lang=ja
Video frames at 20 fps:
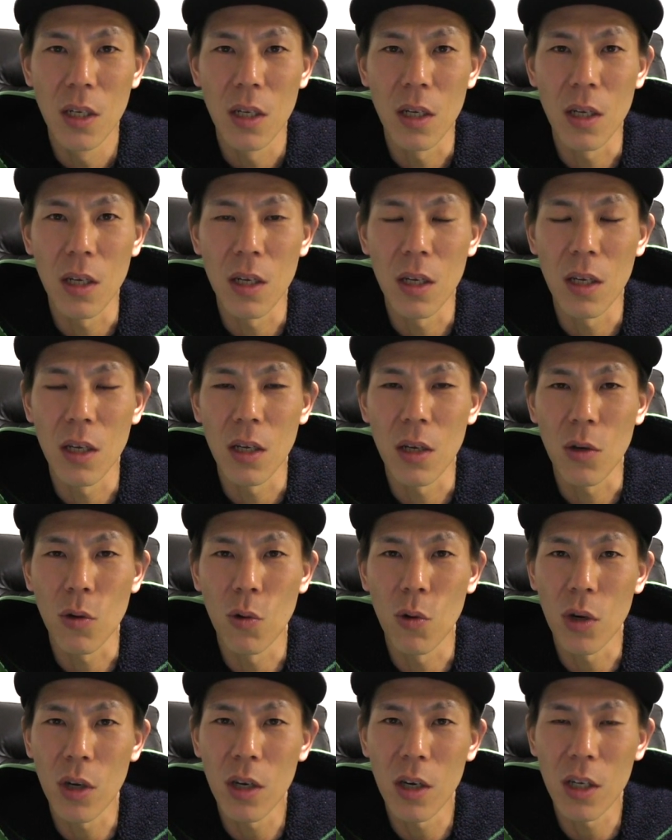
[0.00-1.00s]
えー、
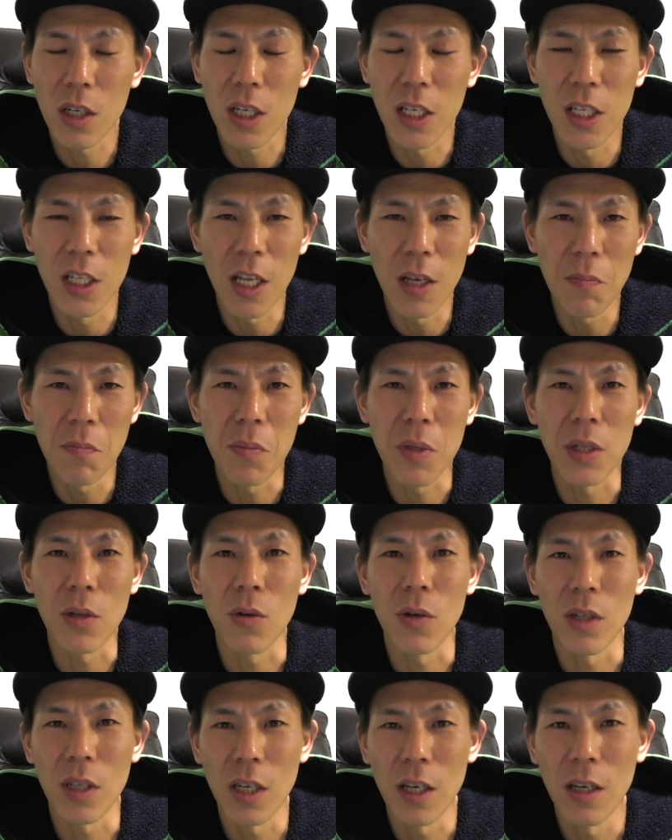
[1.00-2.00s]
これから記念日と
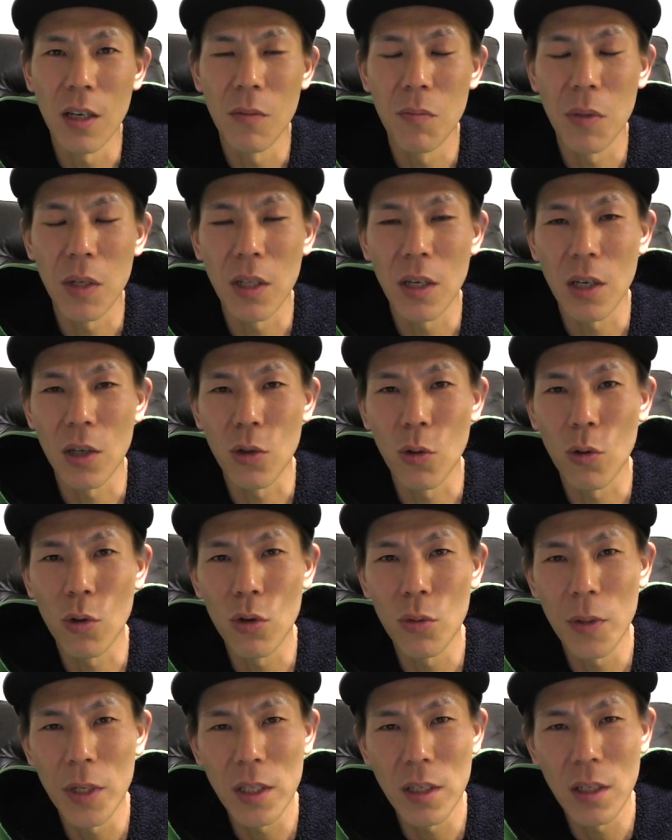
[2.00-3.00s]
かねまあなんか
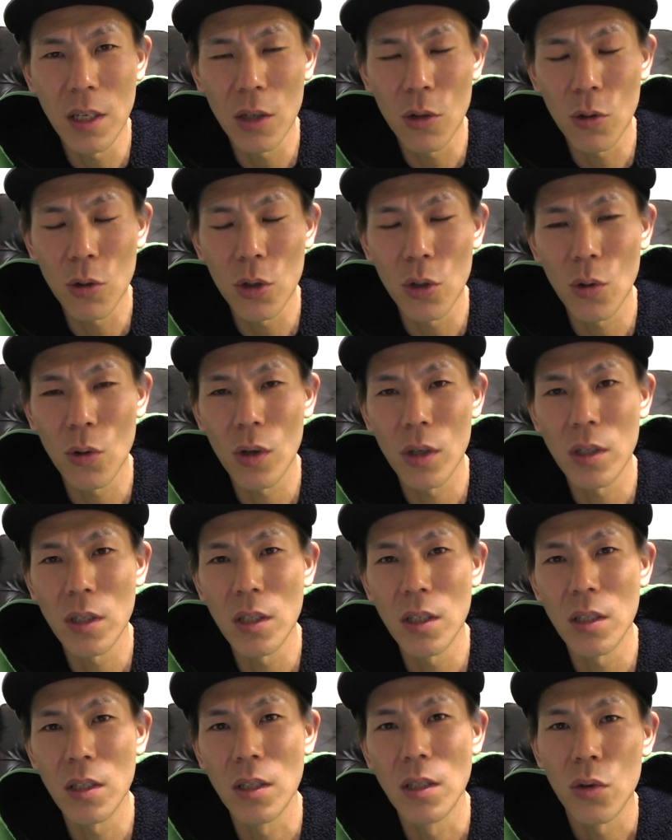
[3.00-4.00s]
特別な時とか
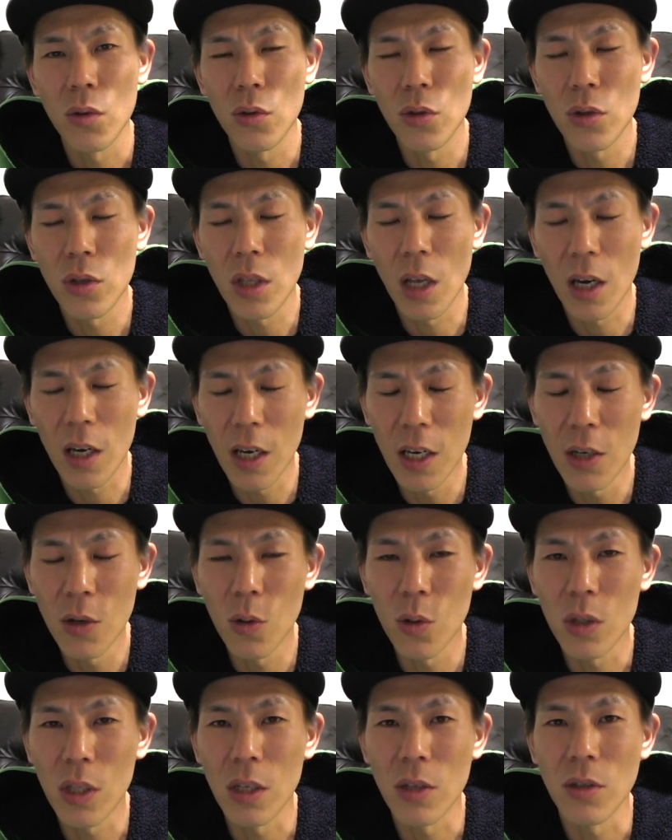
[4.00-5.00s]
にそういう高い
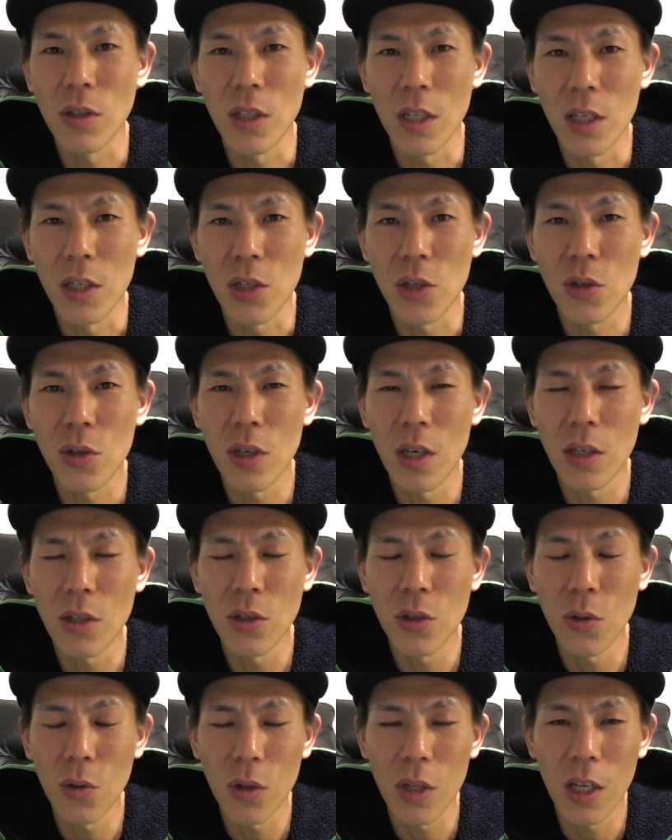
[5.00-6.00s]
ホテルにね宿
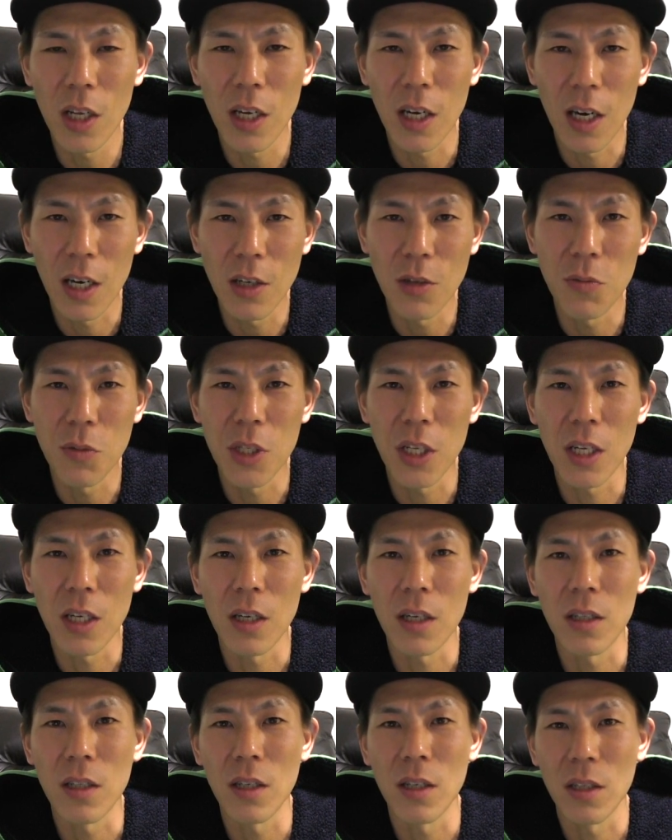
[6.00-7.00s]
泊予定があるみたい
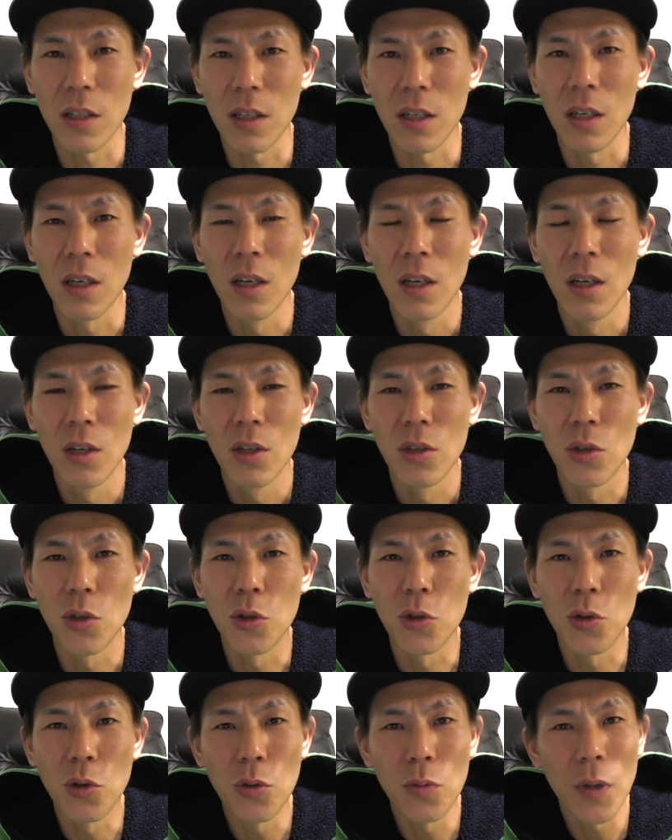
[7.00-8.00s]
な方はね
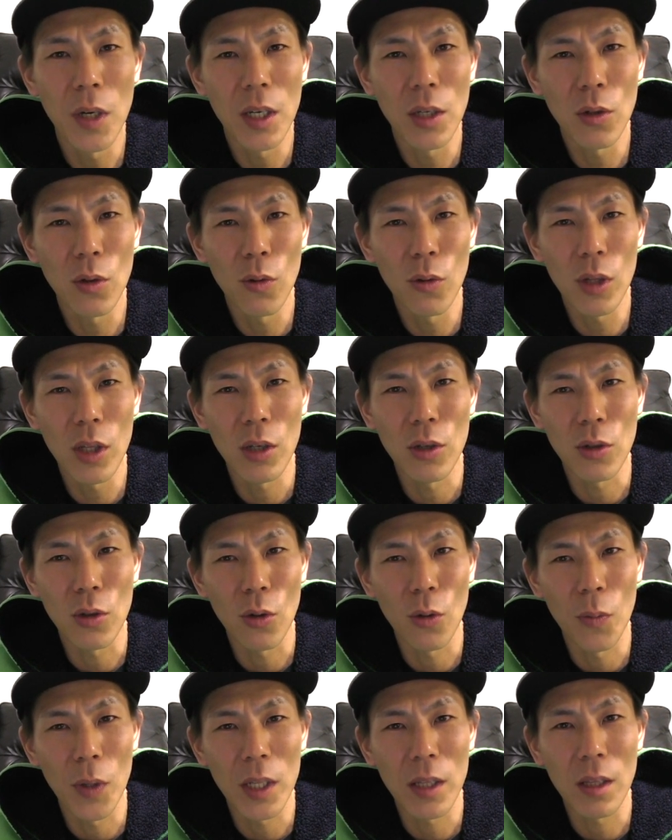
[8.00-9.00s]
10万円のホテル
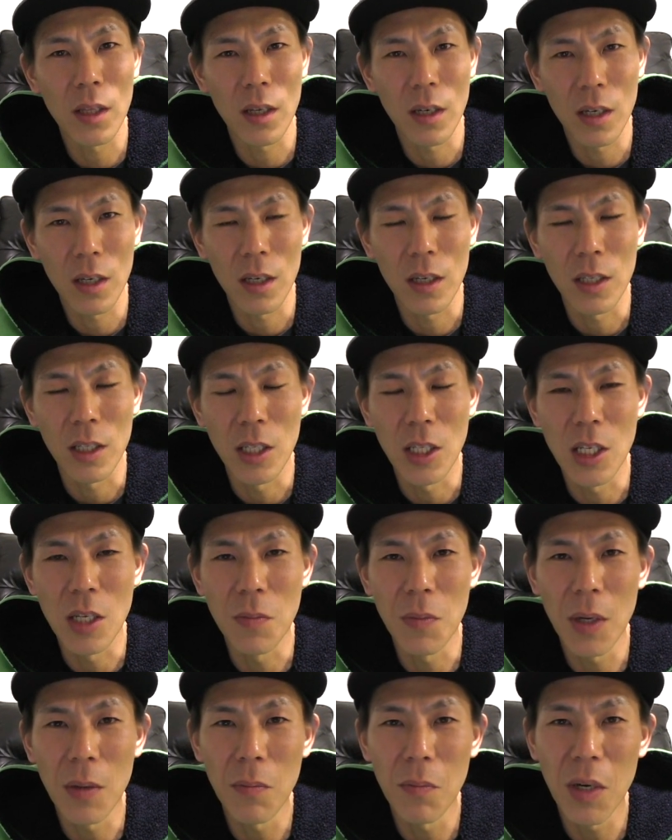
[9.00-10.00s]
泊まったら
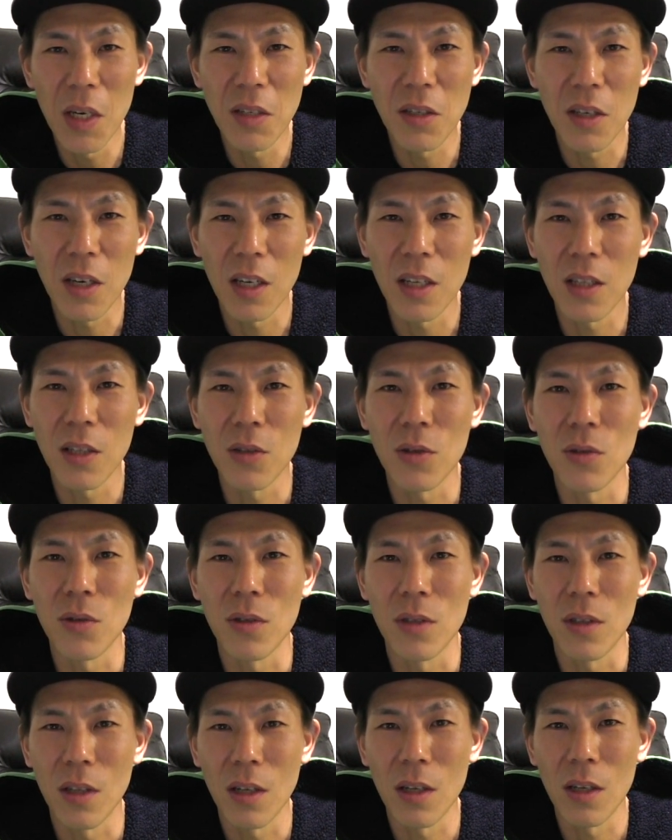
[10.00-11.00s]
2万マイル帰ってくるっ
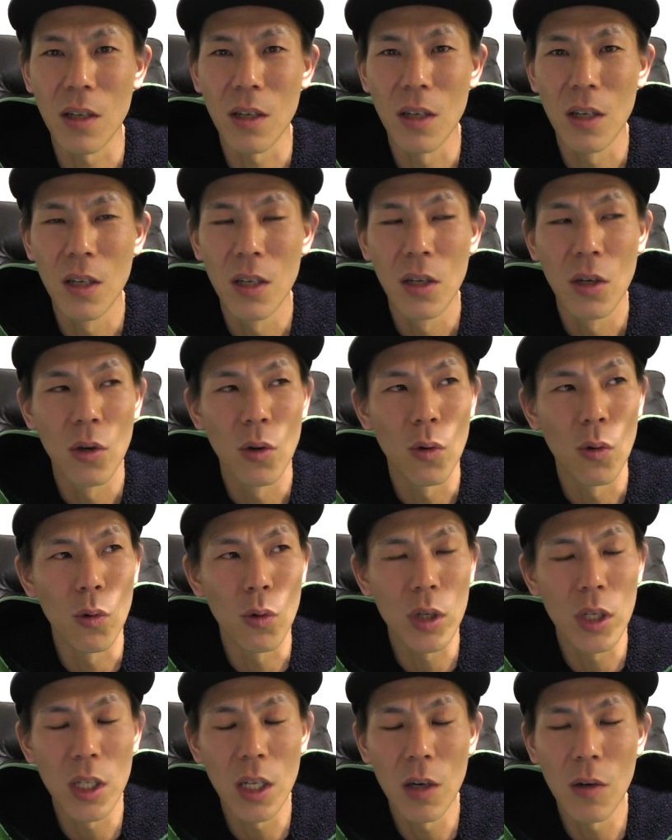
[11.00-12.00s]
て
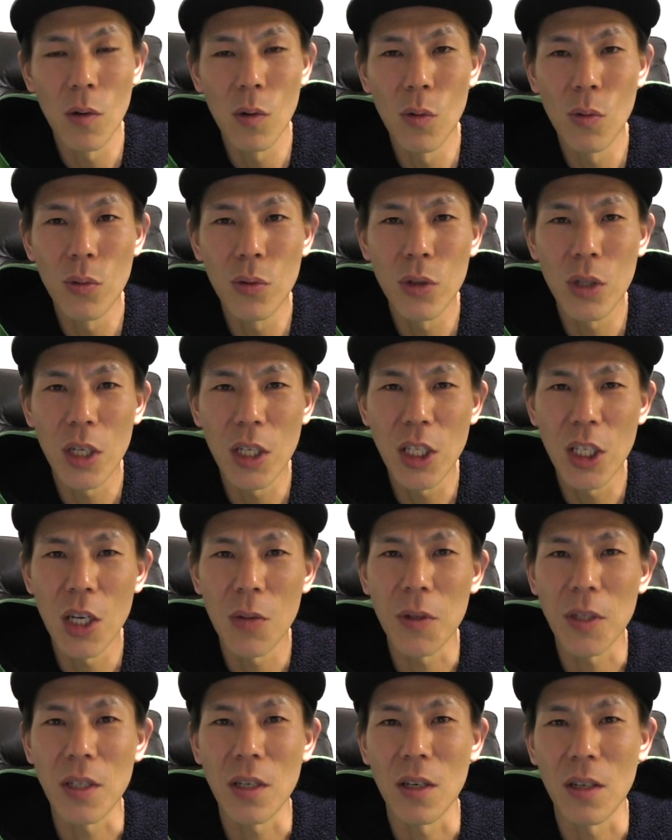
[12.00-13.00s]
沖縄往復できちゃ
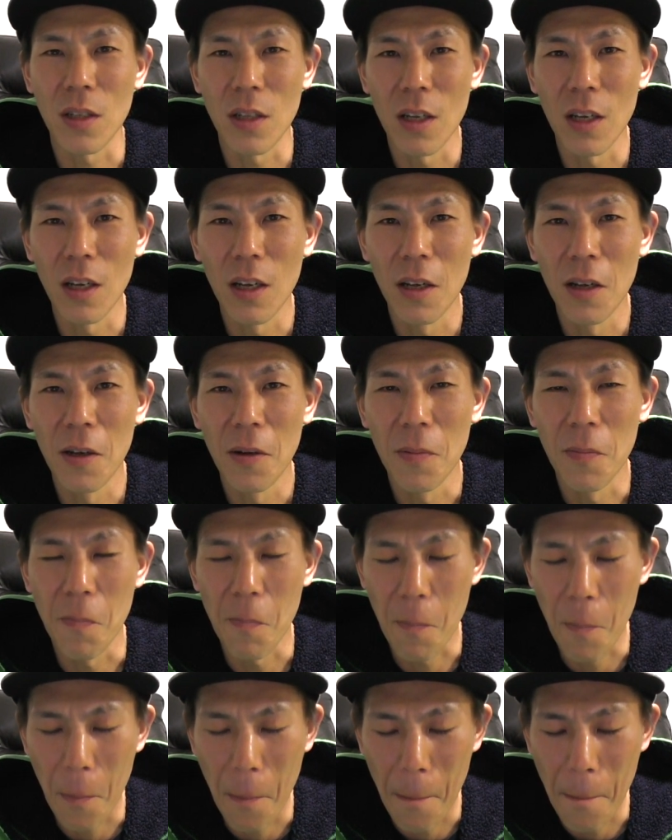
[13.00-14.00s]
いますからね
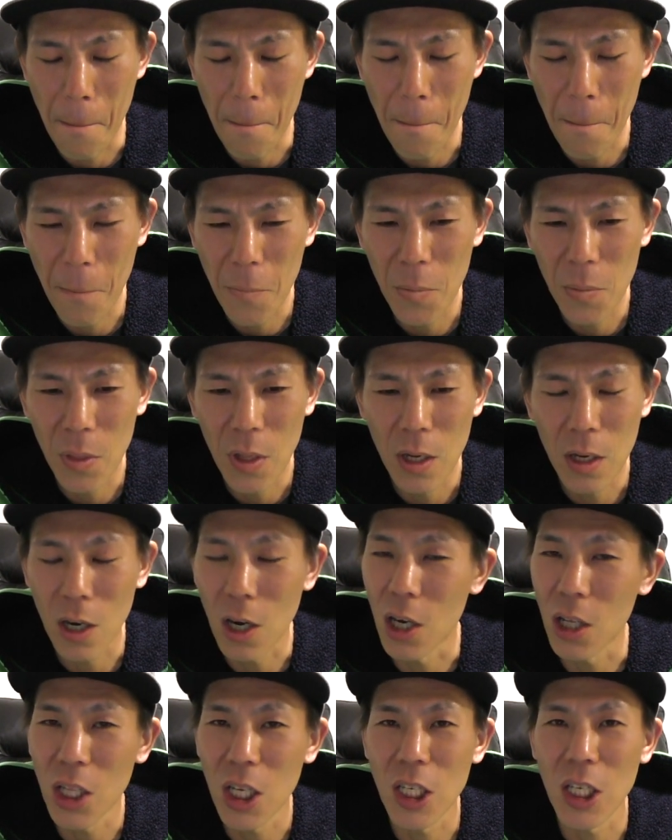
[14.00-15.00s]
うん
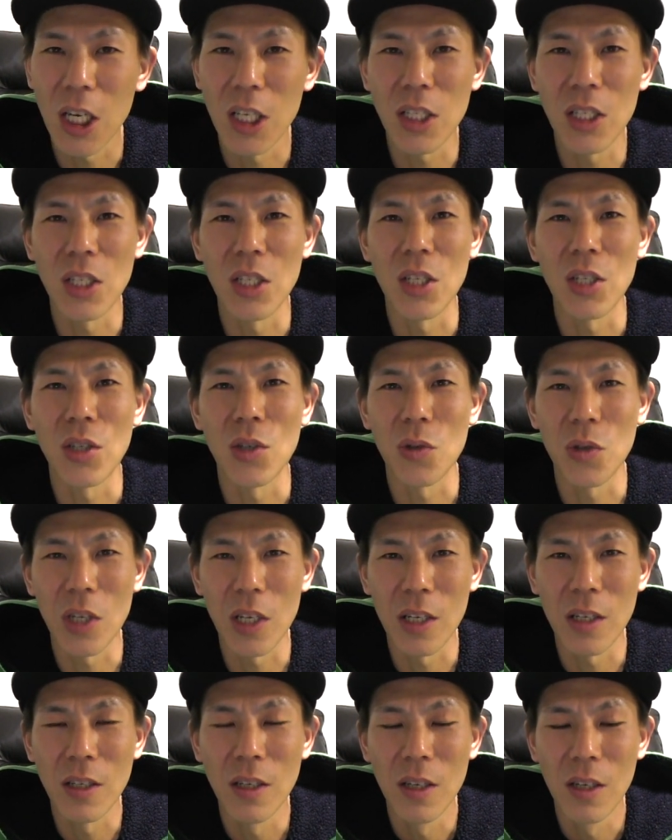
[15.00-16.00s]
かなり暑いですよね